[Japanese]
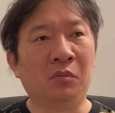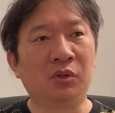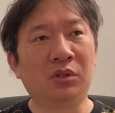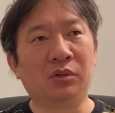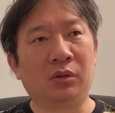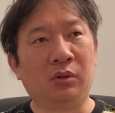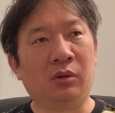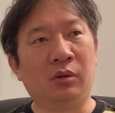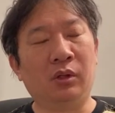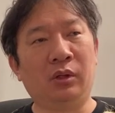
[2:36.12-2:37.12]
もちろんそ
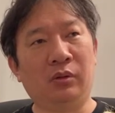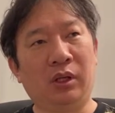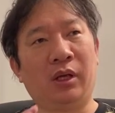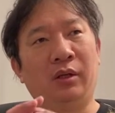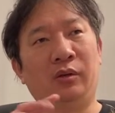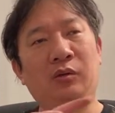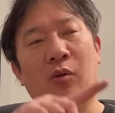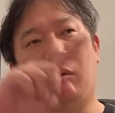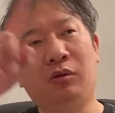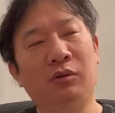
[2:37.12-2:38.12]
の、ね、
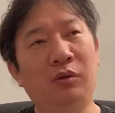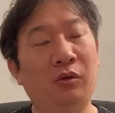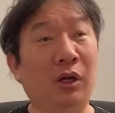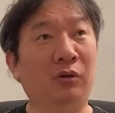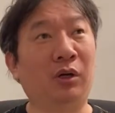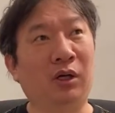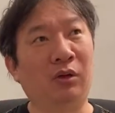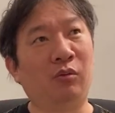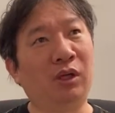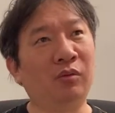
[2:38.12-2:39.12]
東北6県の中
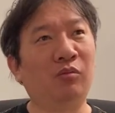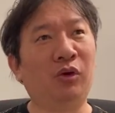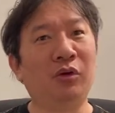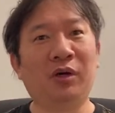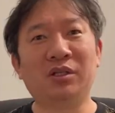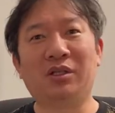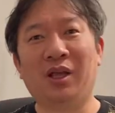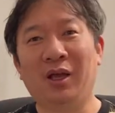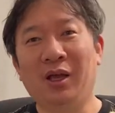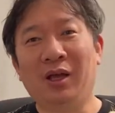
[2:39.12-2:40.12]
でも多分盛岡市っ
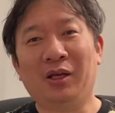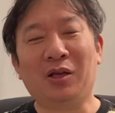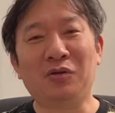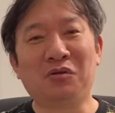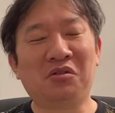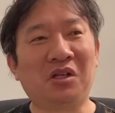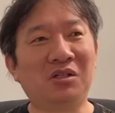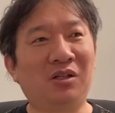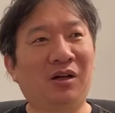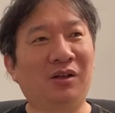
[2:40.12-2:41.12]
て県庁所在
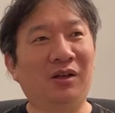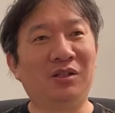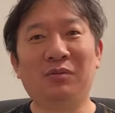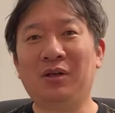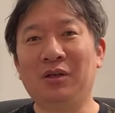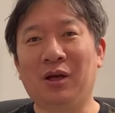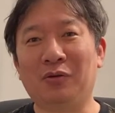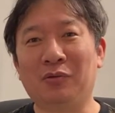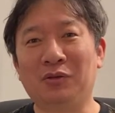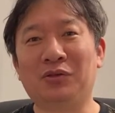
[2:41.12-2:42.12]
地の中で一番あ
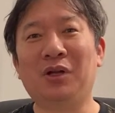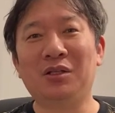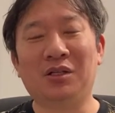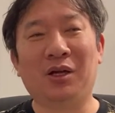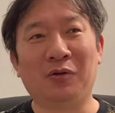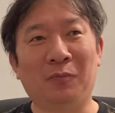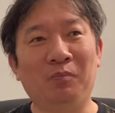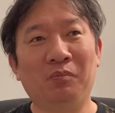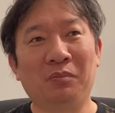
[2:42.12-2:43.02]
の少ないんじゃないの